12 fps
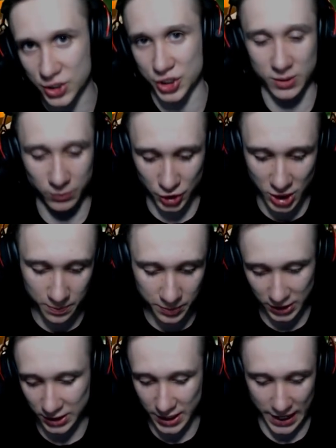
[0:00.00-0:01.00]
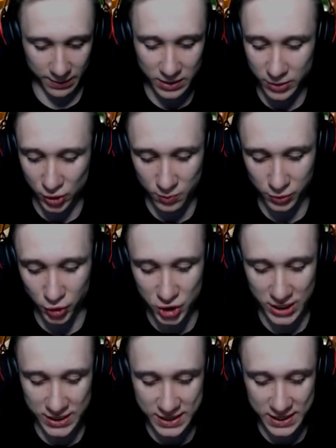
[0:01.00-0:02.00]
же немножко поиграем на моем,
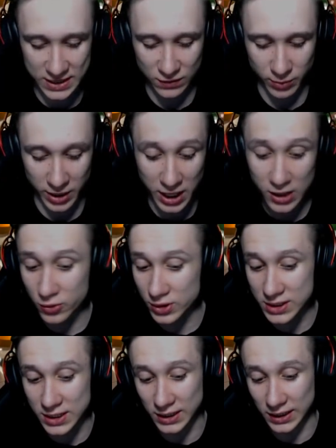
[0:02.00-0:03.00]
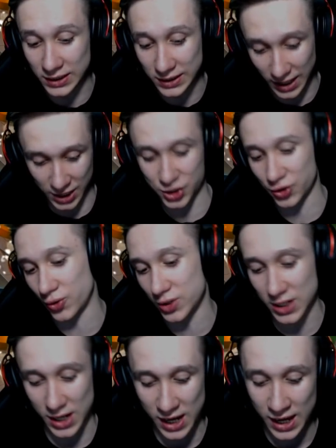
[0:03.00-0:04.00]
получается, основном аккаунте, и также,
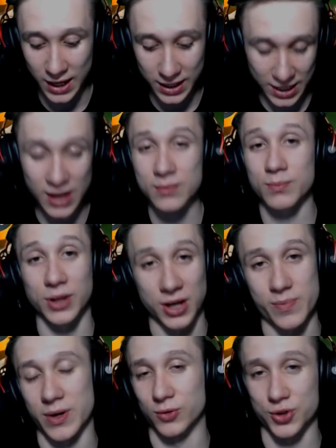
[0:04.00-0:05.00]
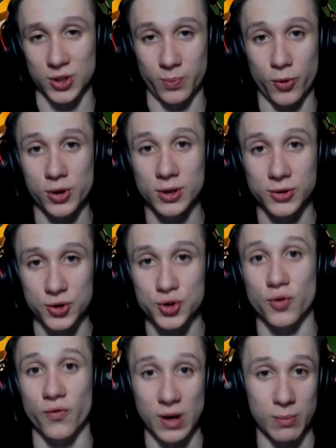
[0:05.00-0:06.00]
друзья, я благополучно понял то,
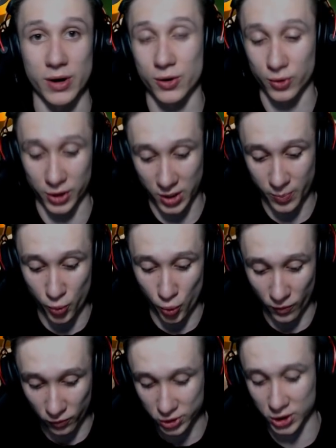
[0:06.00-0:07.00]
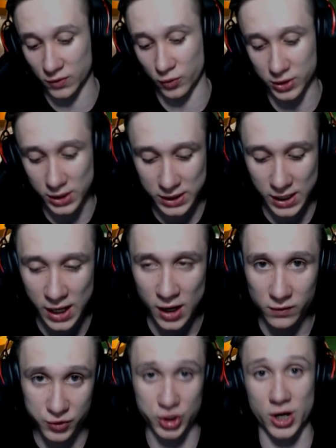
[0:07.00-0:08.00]
что вам ролик по вот этому деке
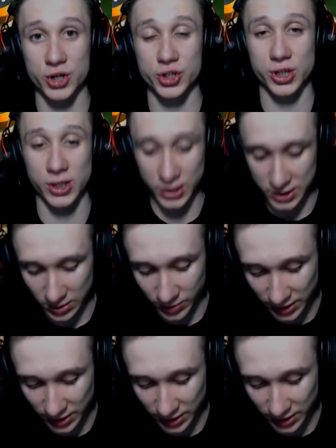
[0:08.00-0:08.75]
вчерашний, где мы